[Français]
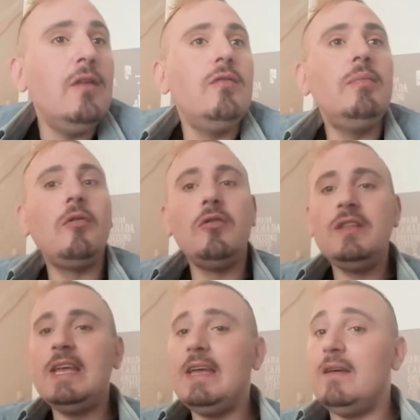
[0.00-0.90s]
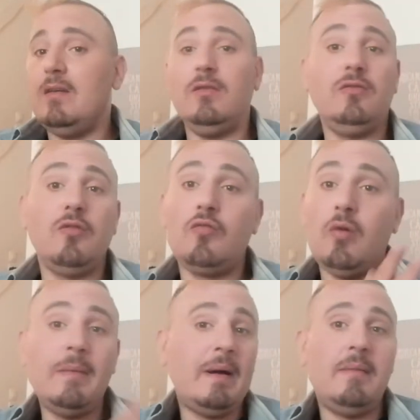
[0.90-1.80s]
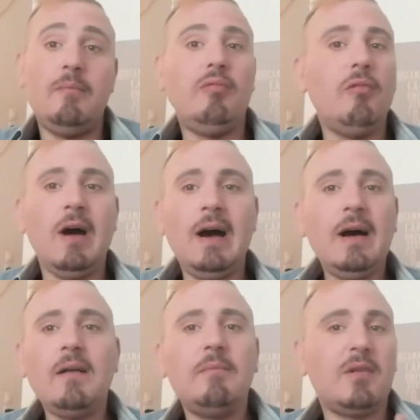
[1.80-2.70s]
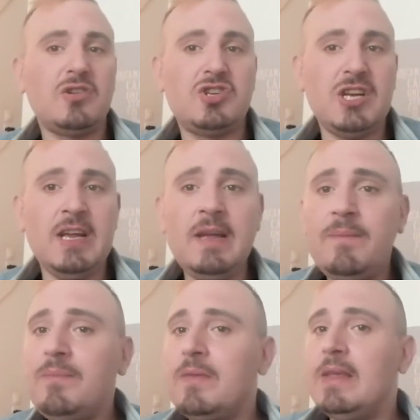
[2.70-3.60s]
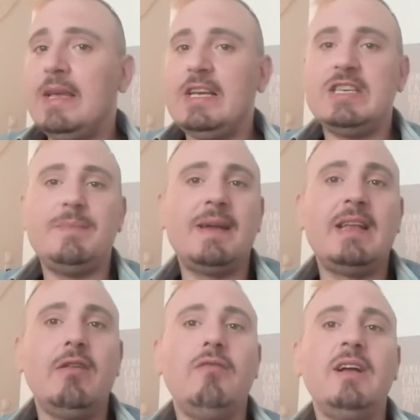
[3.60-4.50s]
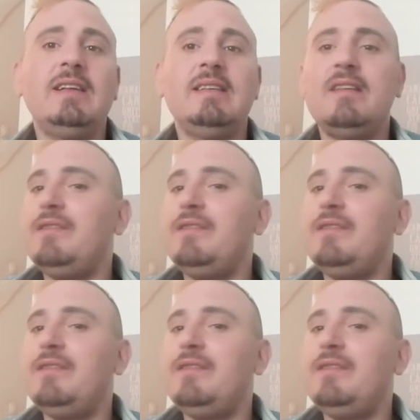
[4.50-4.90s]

vous prenez de quoi ben, boire, manger. Et je sais pas quelle heure vous regardez cette